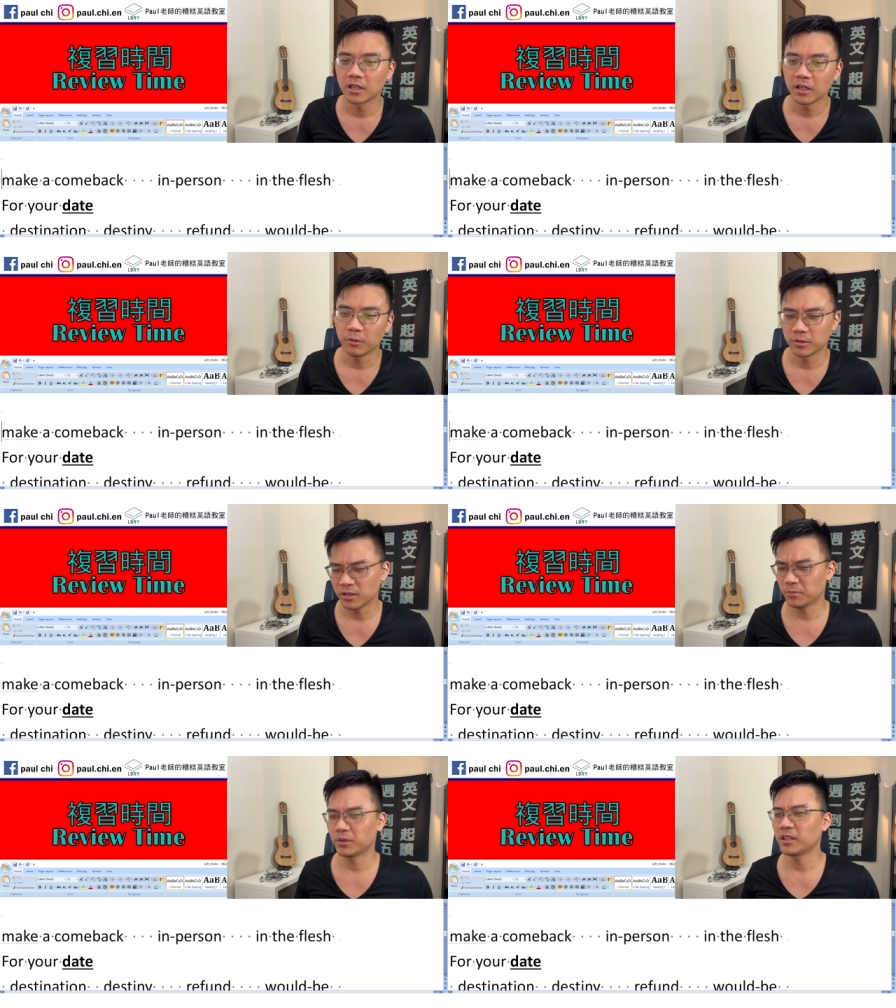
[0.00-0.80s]
我真
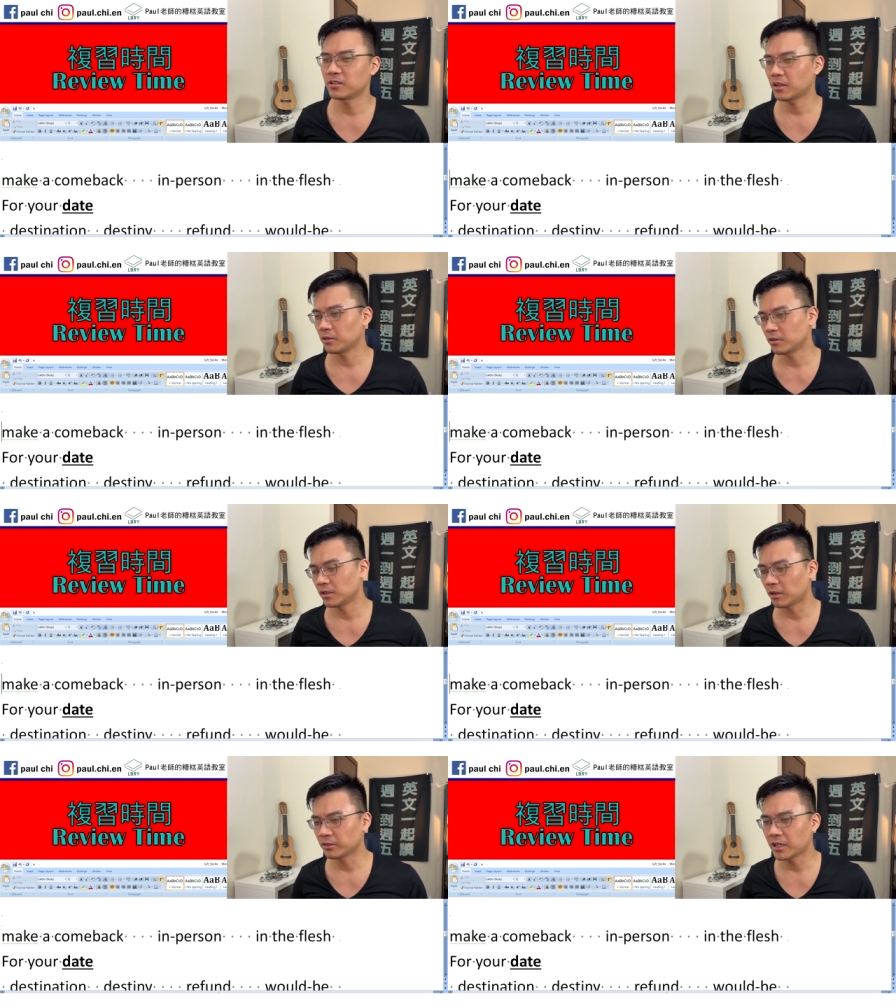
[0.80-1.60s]
的不太知道，
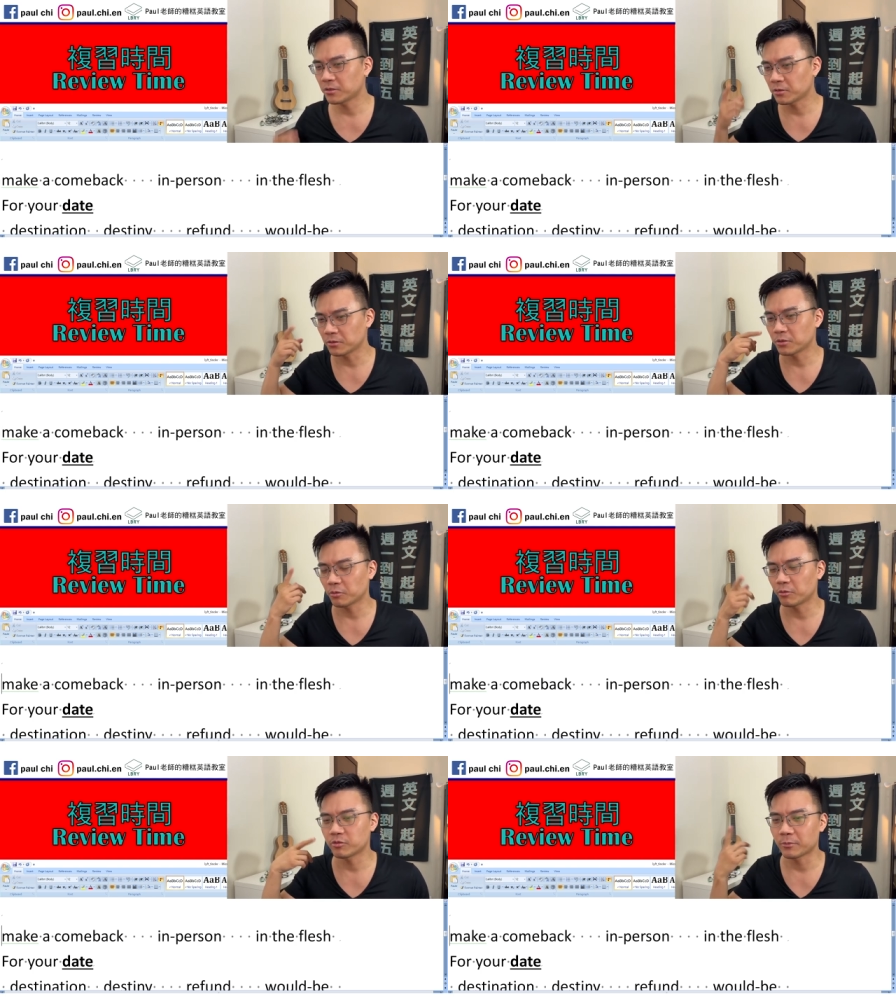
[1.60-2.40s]
脑袋中有时候
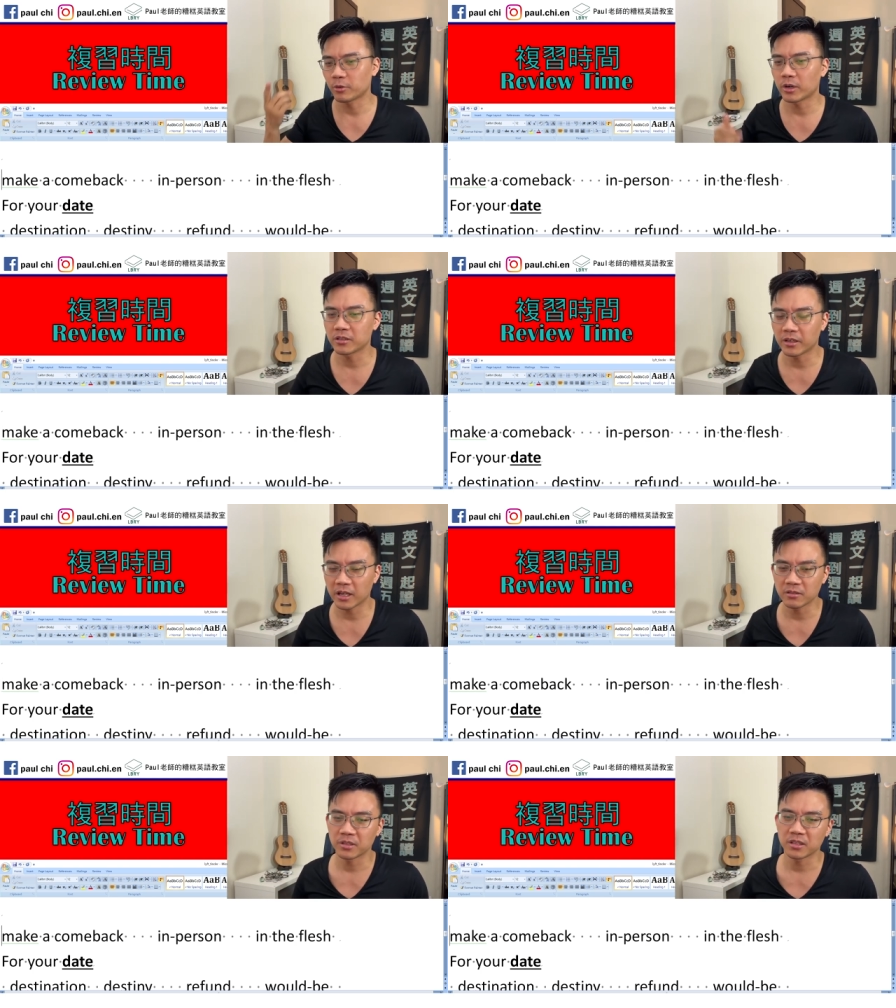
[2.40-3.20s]
中文转不过来，这该
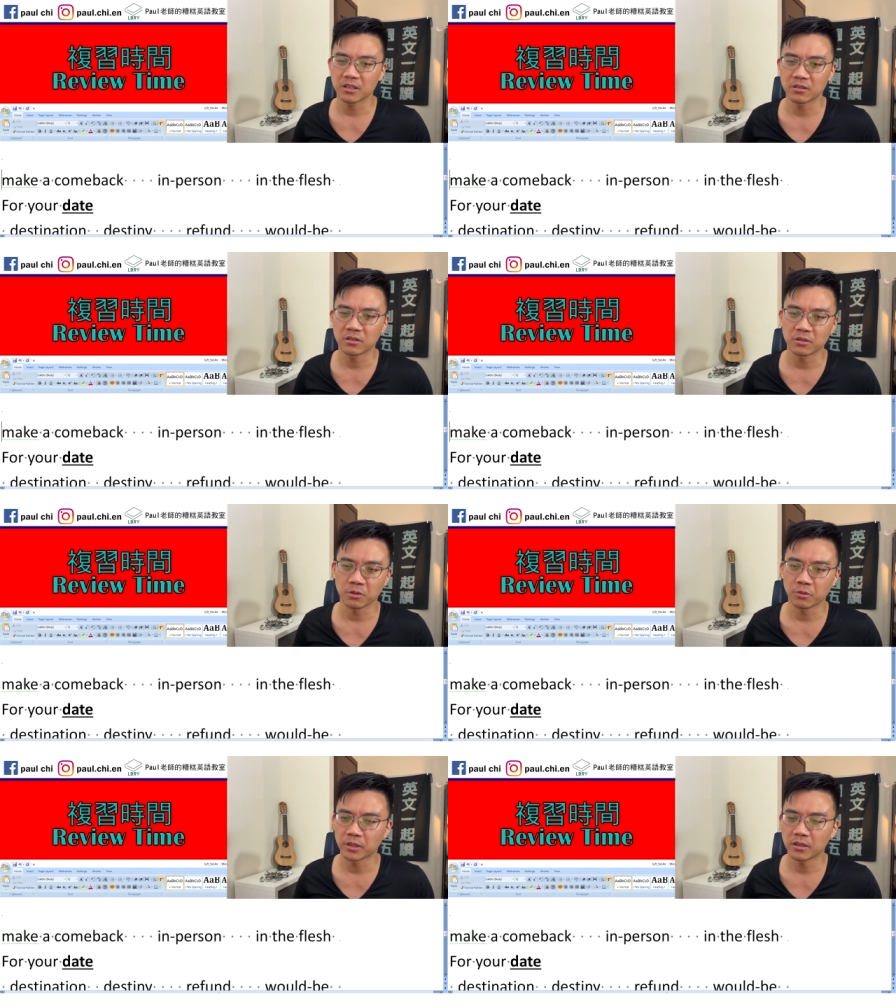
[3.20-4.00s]
怎么解释成
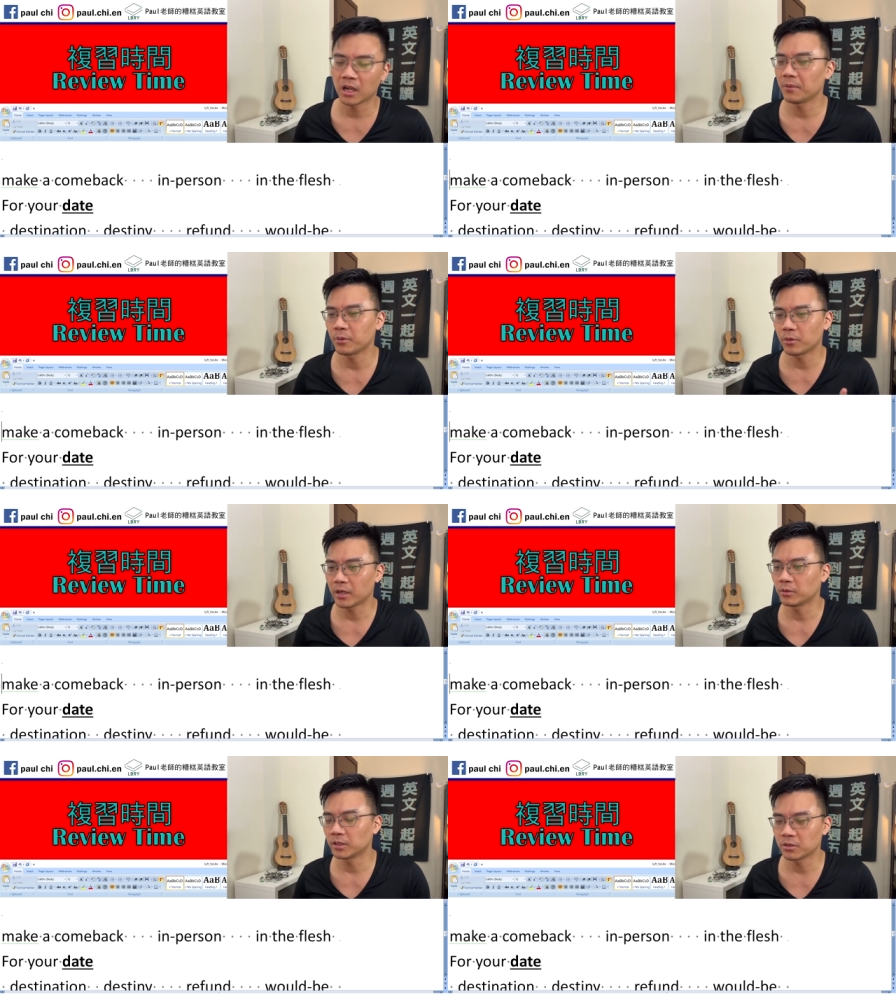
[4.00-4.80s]
中文？好了，不管
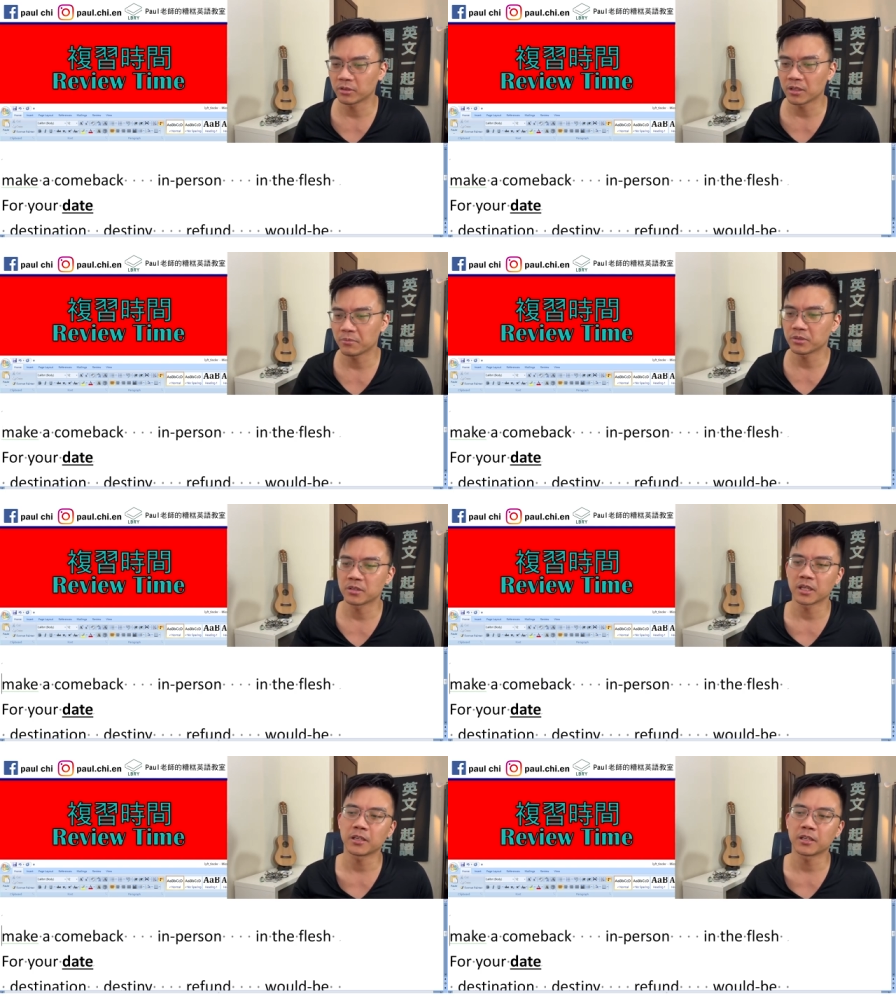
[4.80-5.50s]
了，我的重点不是这个。